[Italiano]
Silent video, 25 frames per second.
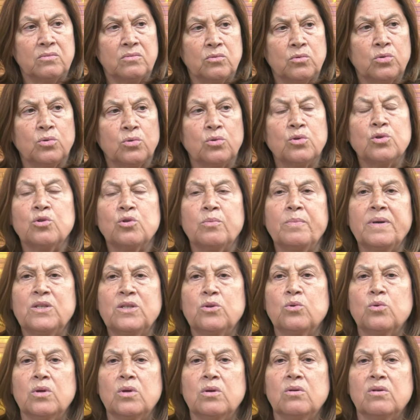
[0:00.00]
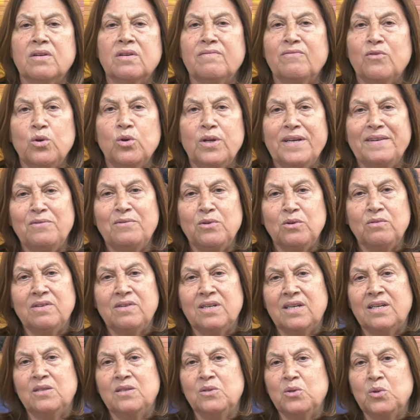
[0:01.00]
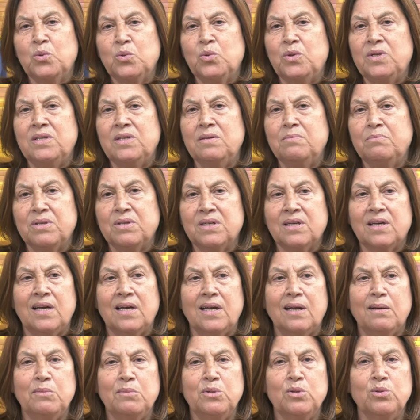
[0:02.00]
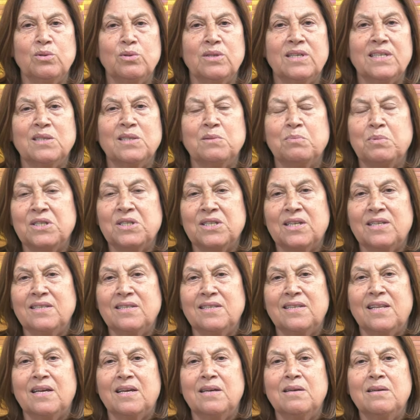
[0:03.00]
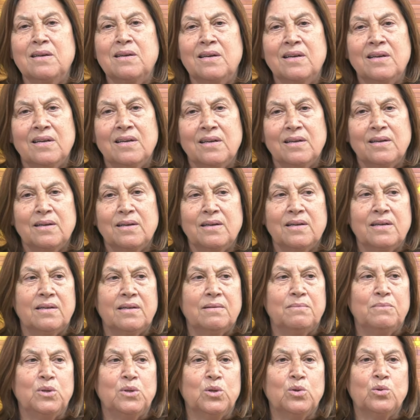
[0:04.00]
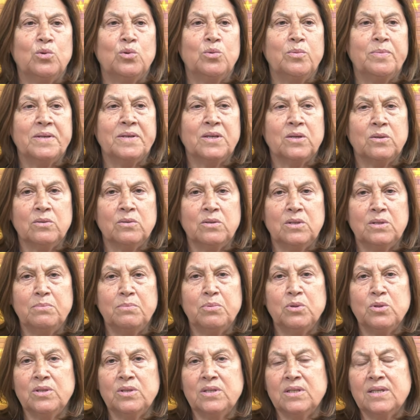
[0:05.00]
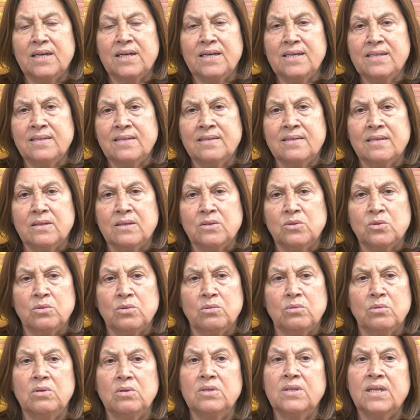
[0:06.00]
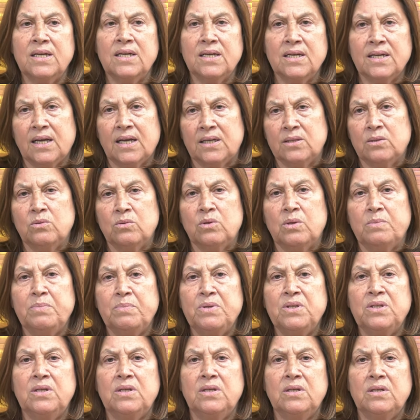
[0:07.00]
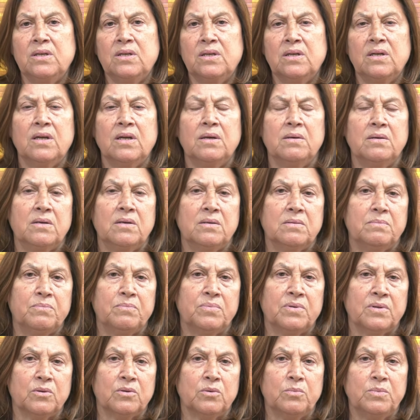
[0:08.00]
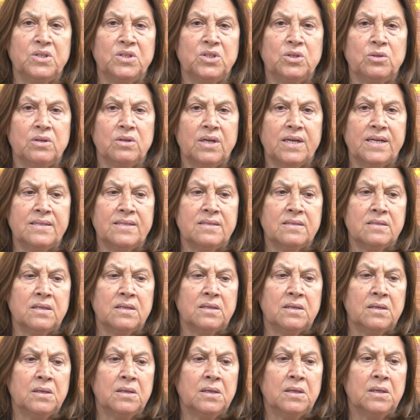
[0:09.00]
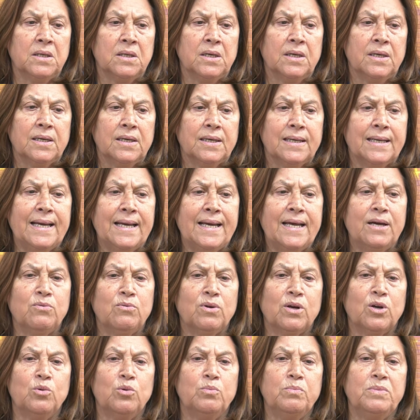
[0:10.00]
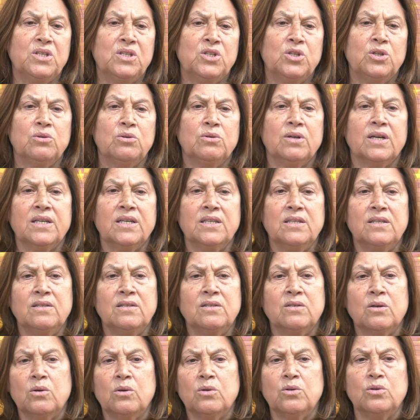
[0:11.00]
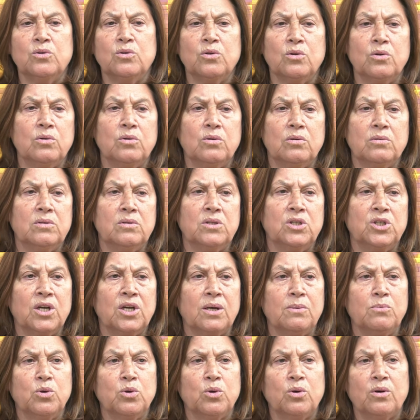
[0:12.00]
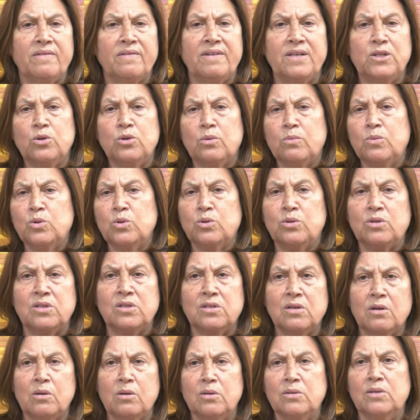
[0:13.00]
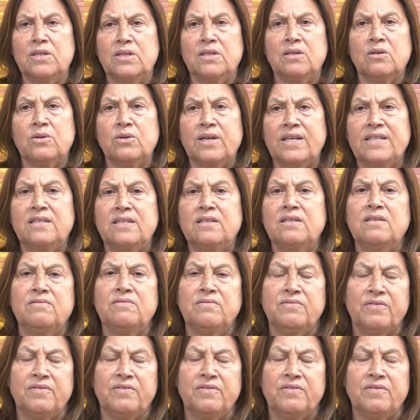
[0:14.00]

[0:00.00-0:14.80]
tutto sommato quello che volevo venendo qui perché è la mia unica specialità, eh, mi occuperò di politica estera, sono il delegato del PD nella commissione esteri che è una commissione che di solito diciamo non avendo molti soldi non è di